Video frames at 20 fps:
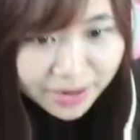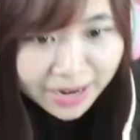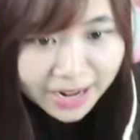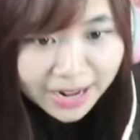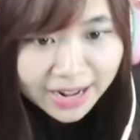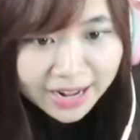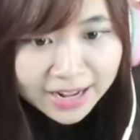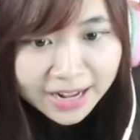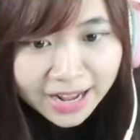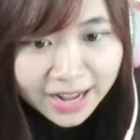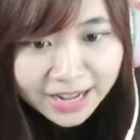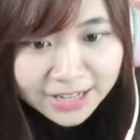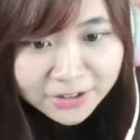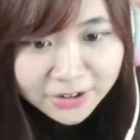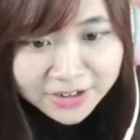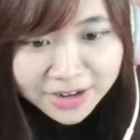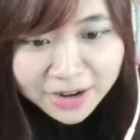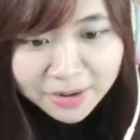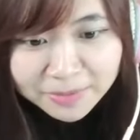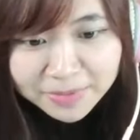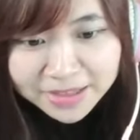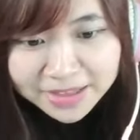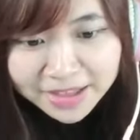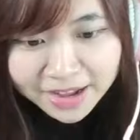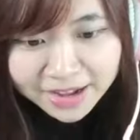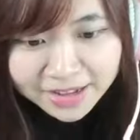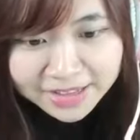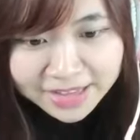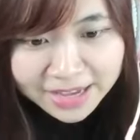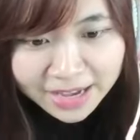ค่ะฮะต้องเดินเดิ
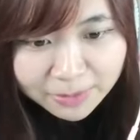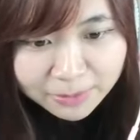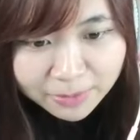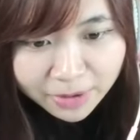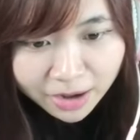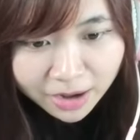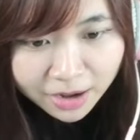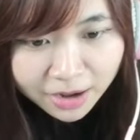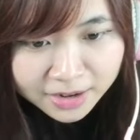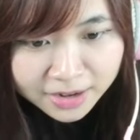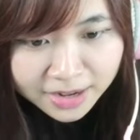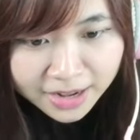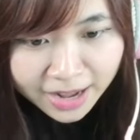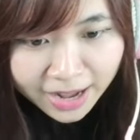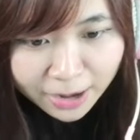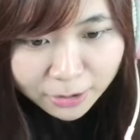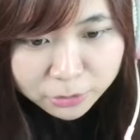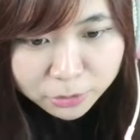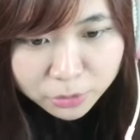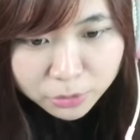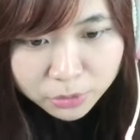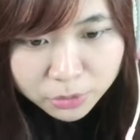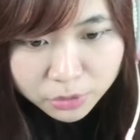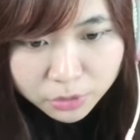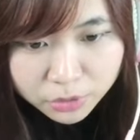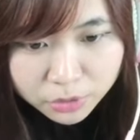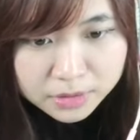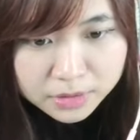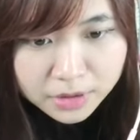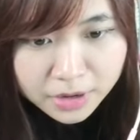นเหยียบเหรอ how to
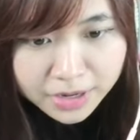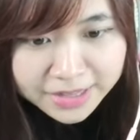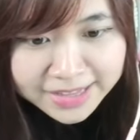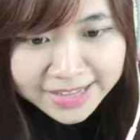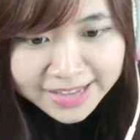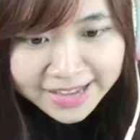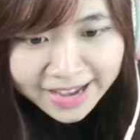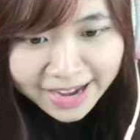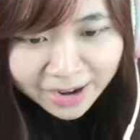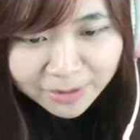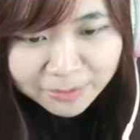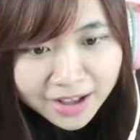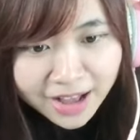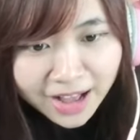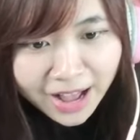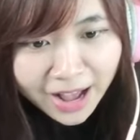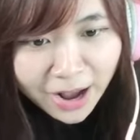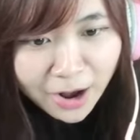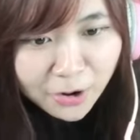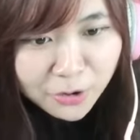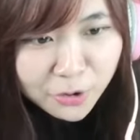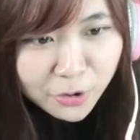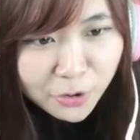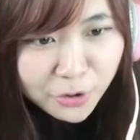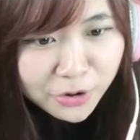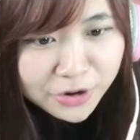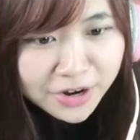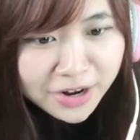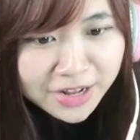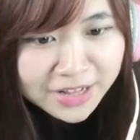เดินเหยียบhow to
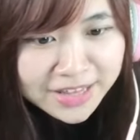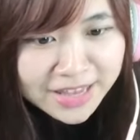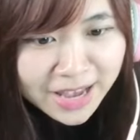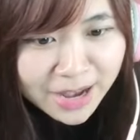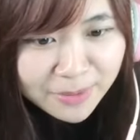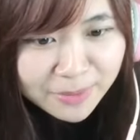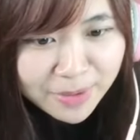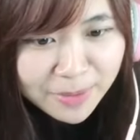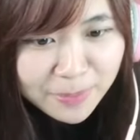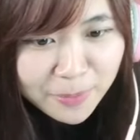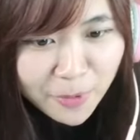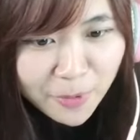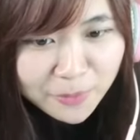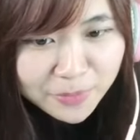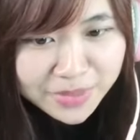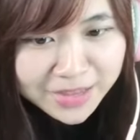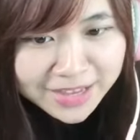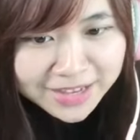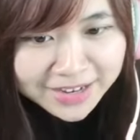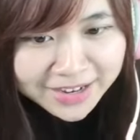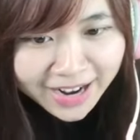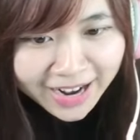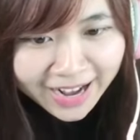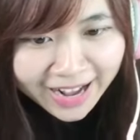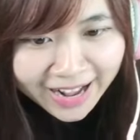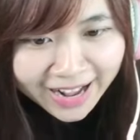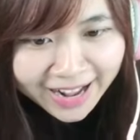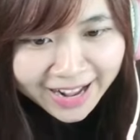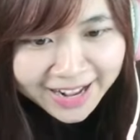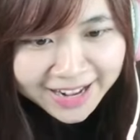เดินเหยียบไอ้ปุ่มนี้นะ
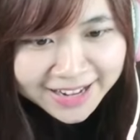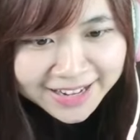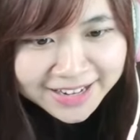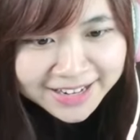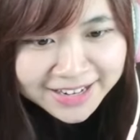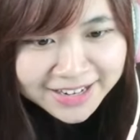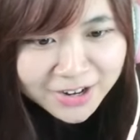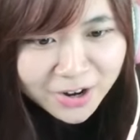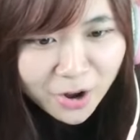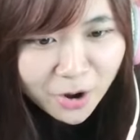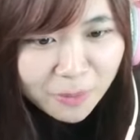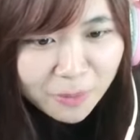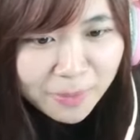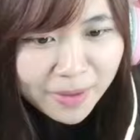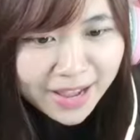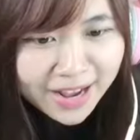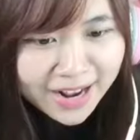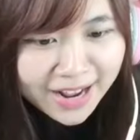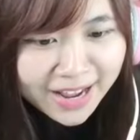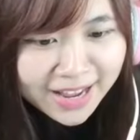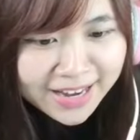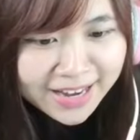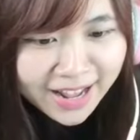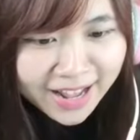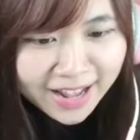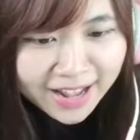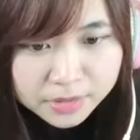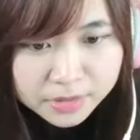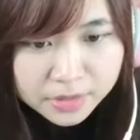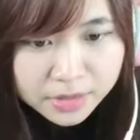คะลงไปยังไงเนี่ย
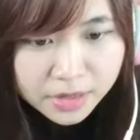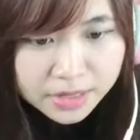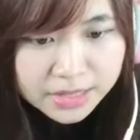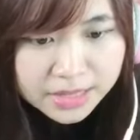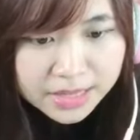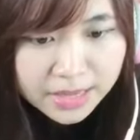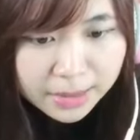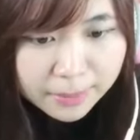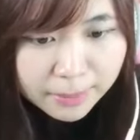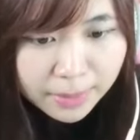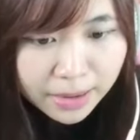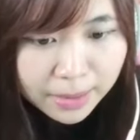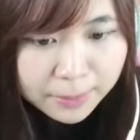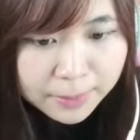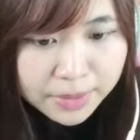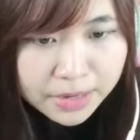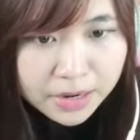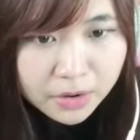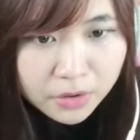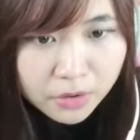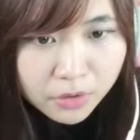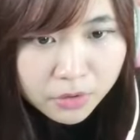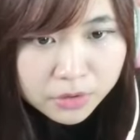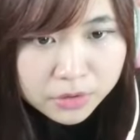เดินเหยียบค่ะไม่ได้กด